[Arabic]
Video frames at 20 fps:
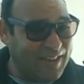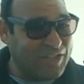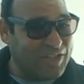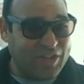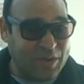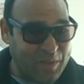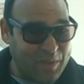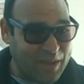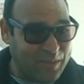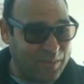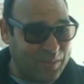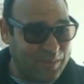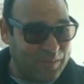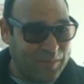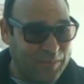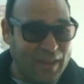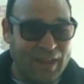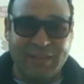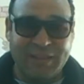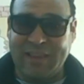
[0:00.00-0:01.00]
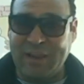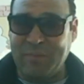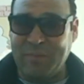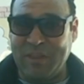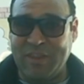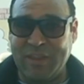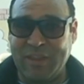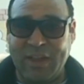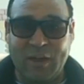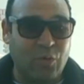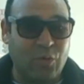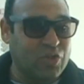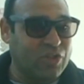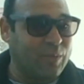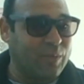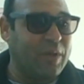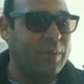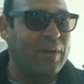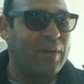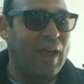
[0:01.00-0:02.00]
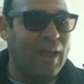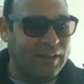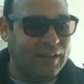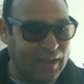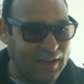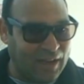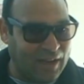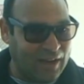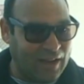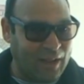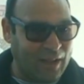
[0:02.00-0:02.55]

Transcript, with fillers: للشباب التلمذي أو الشباب العاطل عن